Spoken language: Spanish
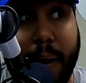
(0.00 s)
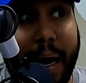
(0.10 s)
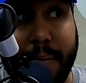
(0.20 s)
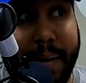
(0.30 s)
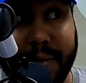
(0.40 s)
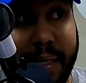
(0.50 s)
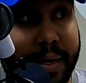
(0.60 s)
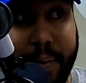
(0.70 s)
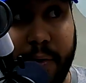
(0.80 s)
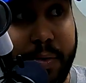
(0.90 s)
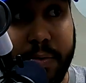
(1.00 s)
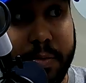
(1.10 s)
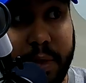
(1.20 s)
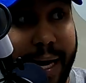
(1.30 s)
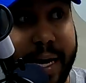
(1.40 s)
no va a bajar más a Liga Menor.
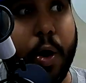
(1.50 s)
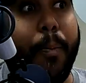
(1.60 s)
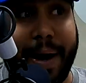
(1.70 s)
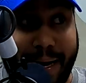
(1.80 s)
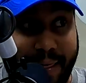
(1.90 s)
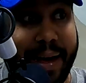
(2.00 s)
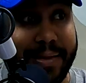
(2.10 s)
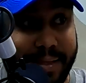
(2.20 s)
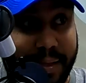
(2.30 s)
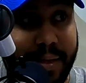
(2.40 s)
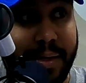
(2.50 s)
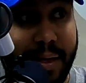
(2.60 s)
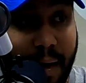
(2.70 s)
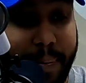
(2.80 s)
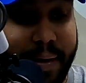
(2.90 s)
O sea, llegó para quedarse.
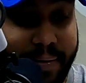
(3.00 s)
Al